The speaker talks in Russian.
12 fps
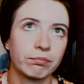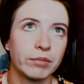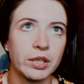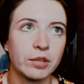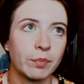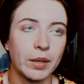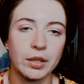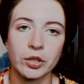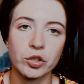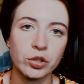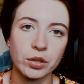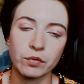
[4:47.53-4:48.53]
есть
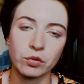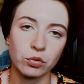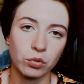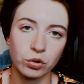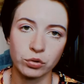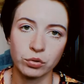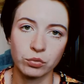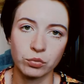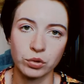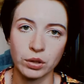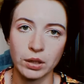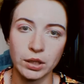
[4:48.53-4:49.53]
практически все, что
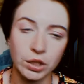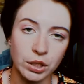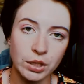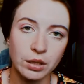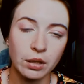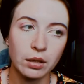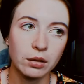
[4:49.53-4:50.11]
нужно для жизни,